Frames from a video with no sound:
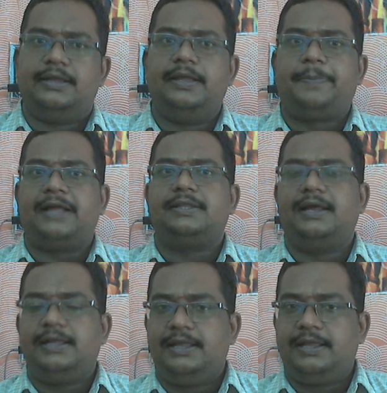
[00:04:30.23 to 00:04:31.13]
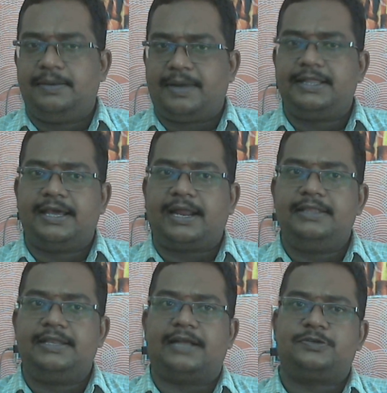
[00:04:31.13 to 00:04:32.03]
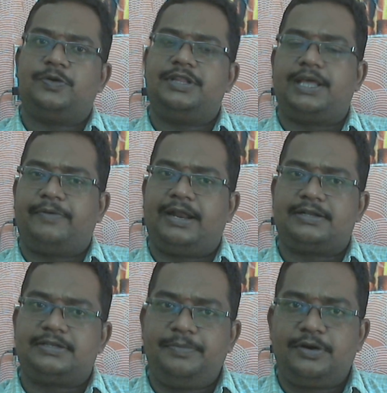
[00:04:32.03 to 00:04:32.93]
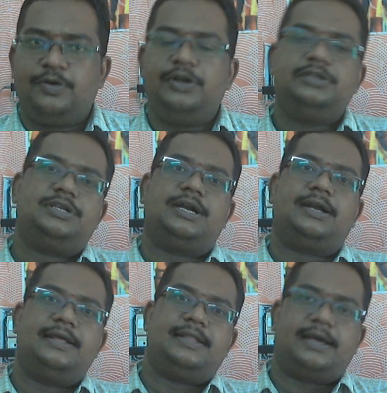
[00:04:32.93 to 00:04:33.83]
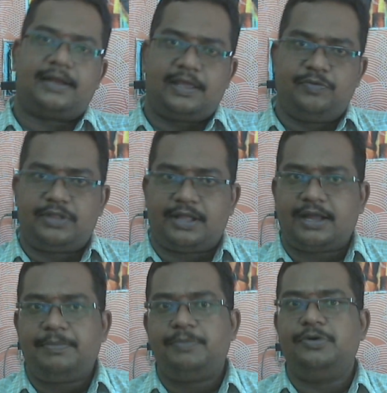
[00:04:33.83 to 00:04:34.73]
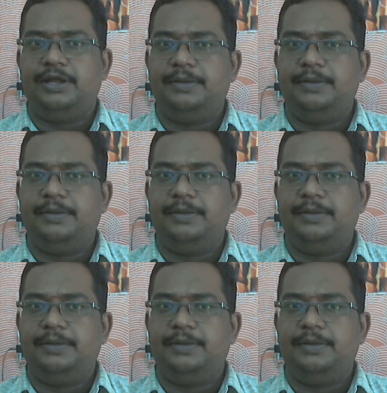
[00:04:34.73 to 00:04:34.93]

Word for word: ఈ పాతికల ఈ నా దగ్గర ఐదు లక్షలు ఉంది ఇరవై లక్షలు మీరు లోన్ ఇచ్చినట్లయితే కనుక ఈ విధంగా మేము